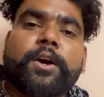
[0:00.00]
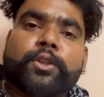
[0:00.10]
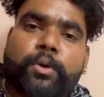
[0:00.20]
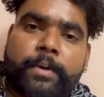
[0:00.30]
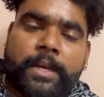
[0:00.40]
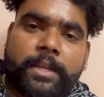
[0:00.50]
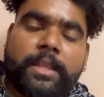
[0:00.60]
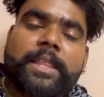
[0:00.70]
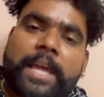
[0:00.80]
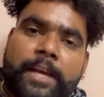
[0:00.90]
तो भाई
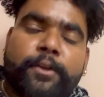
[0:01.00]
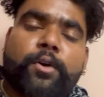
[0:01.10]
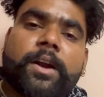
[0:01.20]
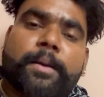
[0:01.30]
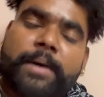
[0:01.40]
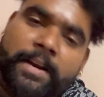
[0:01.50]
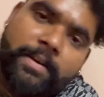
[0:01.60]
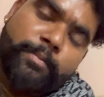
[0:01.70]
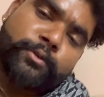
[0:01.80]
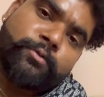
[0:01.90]
देख लियो गाना मारे वाला
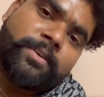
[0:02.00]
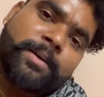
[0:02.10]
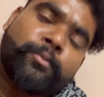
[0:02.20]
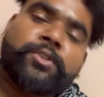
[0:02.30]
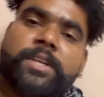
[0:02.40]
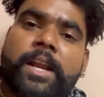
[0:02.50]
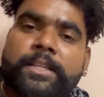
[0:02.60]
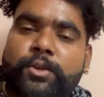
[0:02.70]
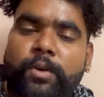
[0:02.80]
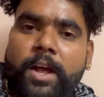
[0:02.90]
भी सुनकर मुझ छाड़ा
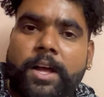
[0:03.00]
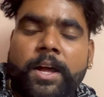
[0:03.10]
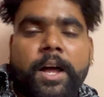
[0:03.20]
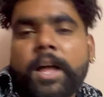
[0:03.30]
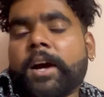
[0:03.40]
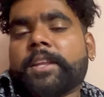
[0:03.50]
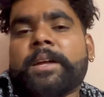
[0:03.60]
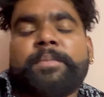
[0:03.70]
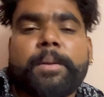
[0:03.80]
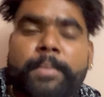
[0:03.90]
छोरा अगर
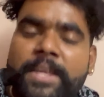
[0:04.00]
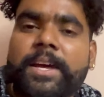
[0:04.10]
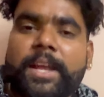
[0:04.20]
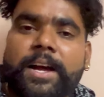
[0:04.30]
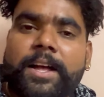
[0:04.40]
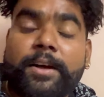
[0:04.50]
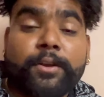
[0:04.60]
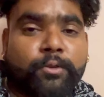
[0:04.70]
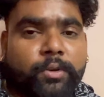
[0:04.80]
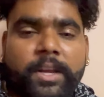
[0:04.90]
थमने बढ़िया लगा
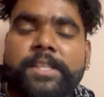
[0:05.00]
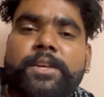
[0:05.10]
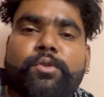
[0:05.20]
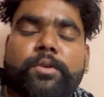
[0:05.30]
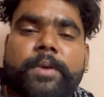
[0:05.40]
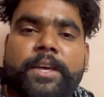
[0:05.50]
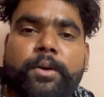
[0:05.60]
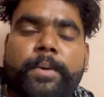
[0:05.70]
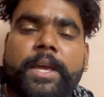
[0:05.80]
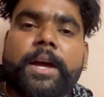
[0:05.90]
तो रील ज़रूर बनाइयो
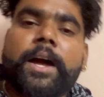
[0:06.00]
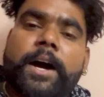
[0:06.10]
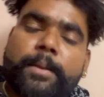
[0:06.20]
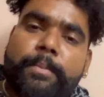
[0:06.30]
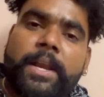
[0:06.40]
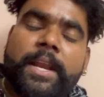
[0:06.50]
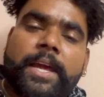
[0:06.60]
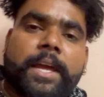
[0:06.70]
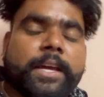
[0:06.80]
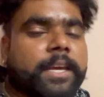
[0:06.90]
भाई अरे मन
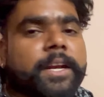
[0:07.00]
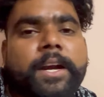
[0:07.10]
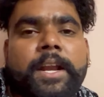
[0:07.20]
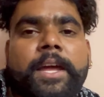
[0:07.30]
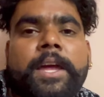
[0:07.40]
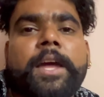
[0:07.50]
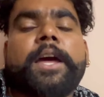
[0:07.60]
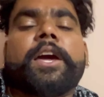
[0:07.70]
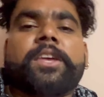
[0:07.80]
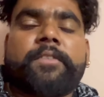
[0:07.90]
ने किरण ने
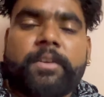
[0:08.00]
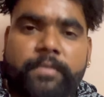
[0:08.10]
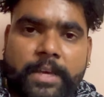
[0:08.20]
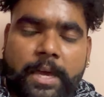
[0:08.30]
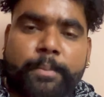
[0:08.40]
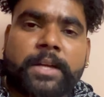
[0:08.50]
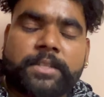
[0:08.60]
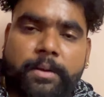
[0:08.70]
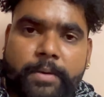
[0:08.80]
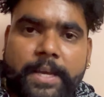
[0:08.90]
या फिर वी के
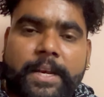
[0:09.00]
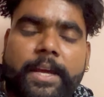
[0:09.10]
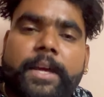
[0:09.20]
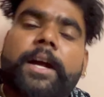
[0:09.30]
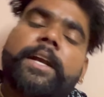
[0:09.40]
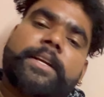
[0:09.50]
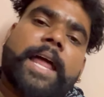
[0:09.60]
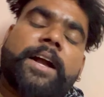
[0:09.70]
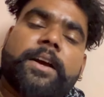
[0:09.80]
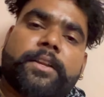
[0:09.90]
माजरा भाई ने
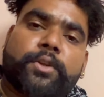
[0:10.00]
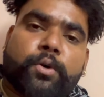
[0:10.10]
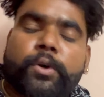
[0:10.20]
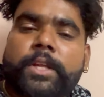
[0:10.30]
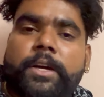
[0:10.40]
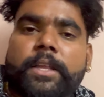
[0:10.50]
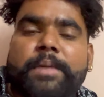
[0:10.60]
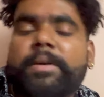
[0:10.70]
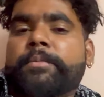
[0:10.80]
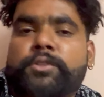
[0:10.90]
टैग कर दियो कोई दिक्कत नहीं
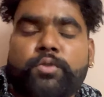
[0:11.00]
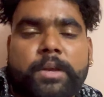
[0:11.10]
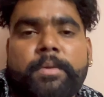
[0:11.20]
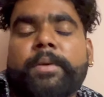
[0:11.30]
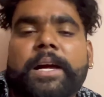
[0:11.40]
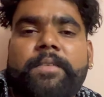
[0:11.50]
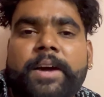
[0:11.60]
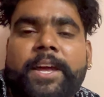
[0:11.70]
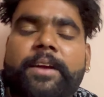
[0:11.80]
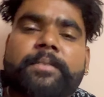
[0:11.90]
भाई हम स्टोरी में भी लगावेंगे